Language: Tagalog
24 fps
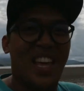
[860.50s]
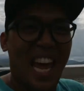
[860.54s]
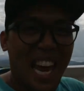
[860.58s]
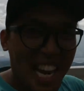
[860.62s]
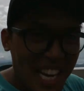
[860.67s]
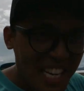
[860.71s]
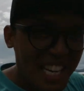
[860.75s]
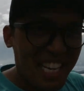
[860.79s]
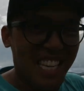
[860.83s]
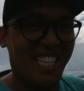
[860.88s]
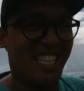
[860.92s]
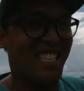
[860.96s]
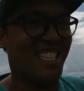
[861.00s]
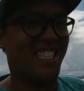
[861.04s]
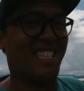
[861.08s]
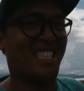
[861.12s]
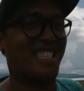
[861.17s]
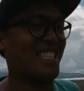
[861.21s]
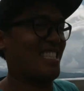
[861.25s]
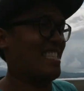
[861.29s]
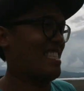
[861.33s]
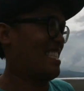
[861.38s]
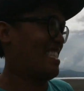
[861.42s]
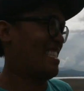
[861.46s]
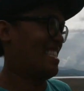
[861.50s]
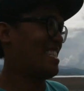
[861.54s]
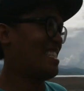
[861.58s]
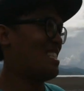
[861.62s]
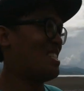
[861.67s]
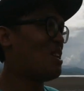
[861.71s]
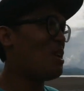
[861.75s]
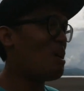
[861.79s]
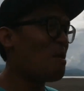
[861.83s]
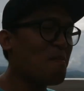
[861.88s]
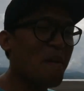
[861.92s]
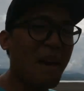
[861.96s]
Dennis
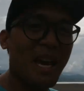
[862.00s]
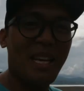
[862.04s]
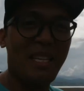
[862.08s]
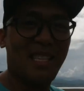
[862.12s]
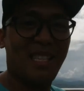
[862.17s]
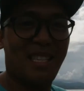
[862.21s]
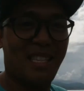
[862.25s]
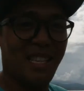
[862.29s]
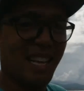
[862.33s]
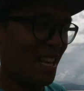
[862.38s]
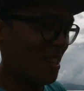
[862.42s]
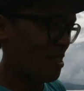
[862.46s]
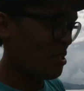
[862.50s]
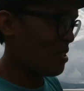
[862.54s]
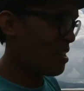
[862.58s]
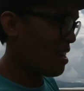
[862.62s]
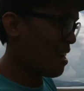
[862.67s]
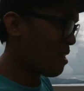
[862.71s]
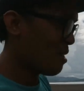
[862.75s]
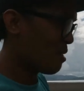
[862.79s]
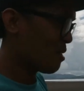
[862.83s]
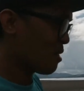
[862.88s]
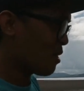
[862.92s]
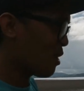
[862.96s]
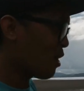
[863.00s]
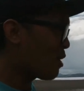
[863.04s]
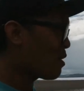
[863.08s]
Lopez. Ito siya, oh,